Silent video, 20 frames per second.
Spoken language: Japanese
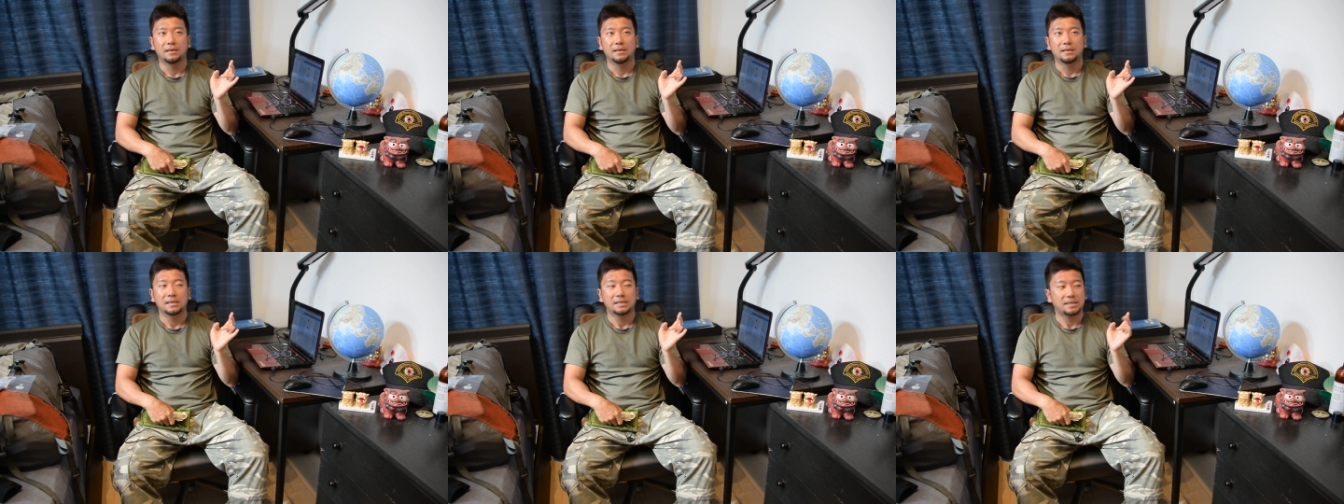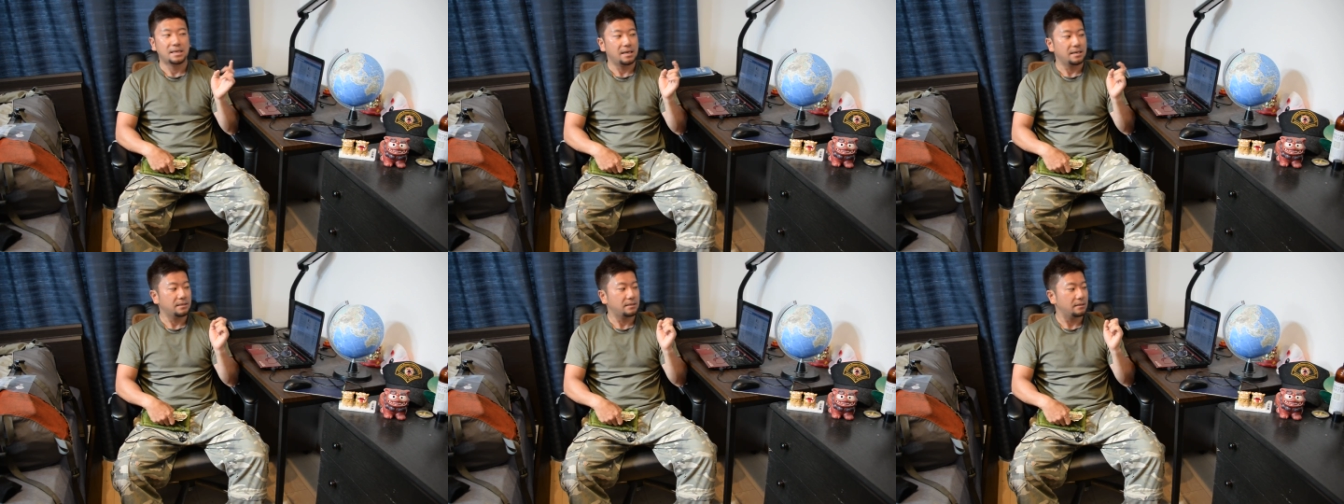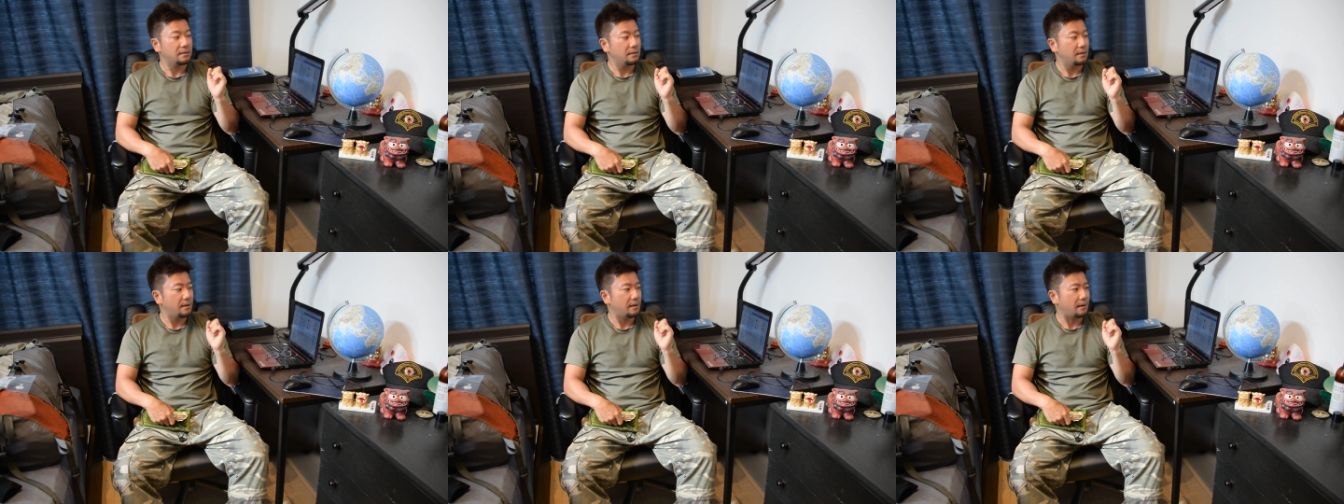最
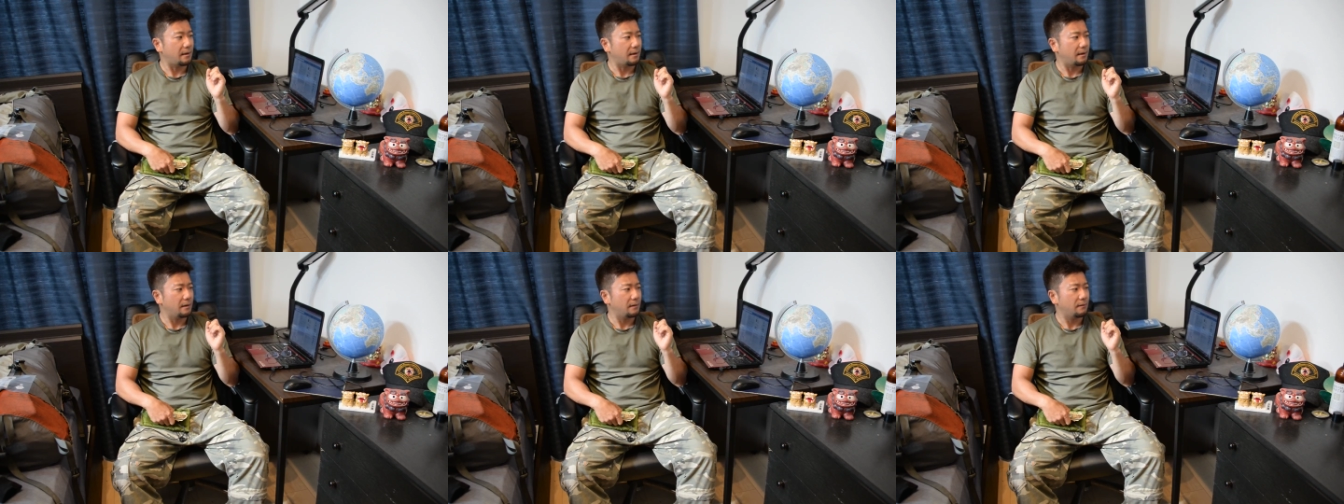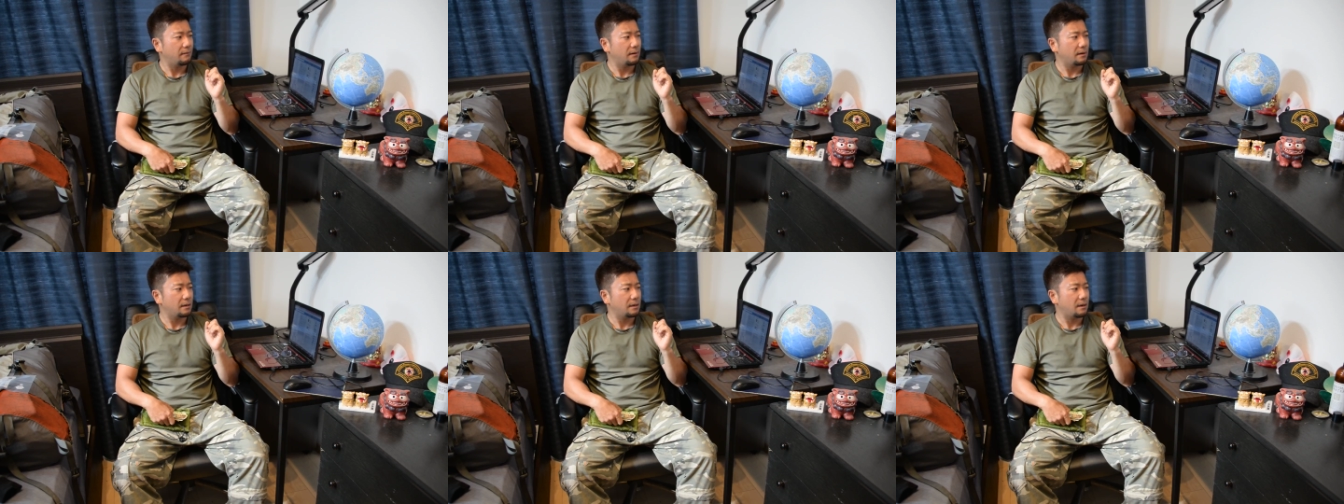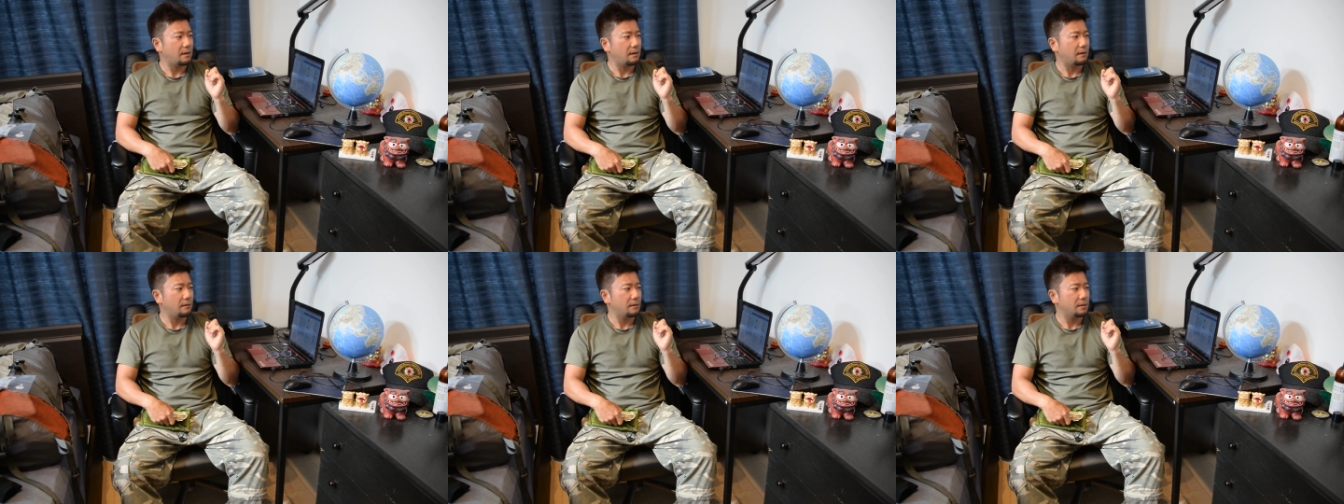近ねわから
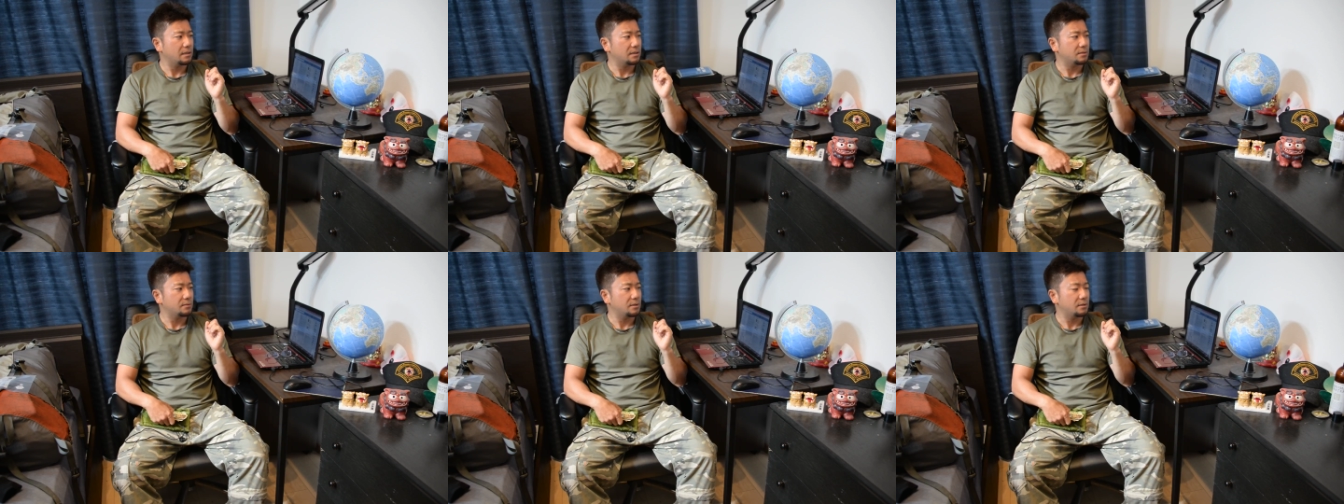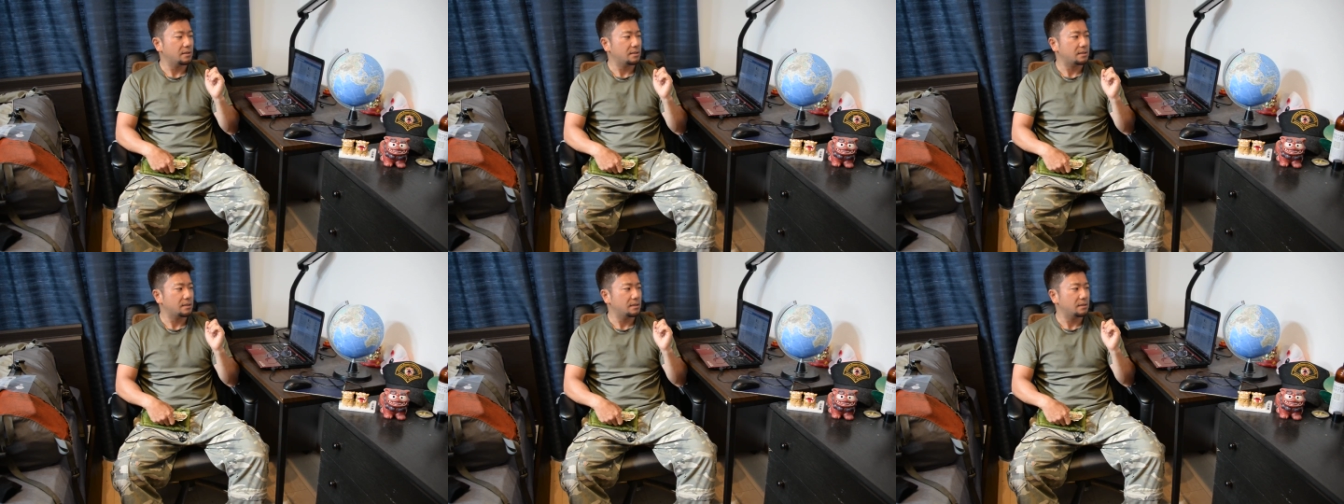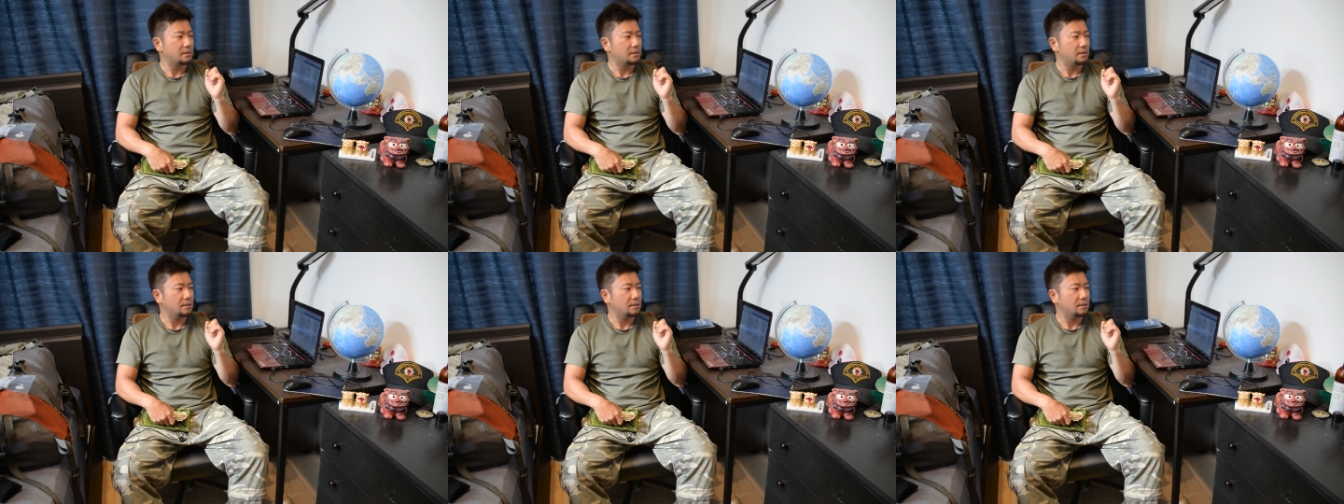ない私もね最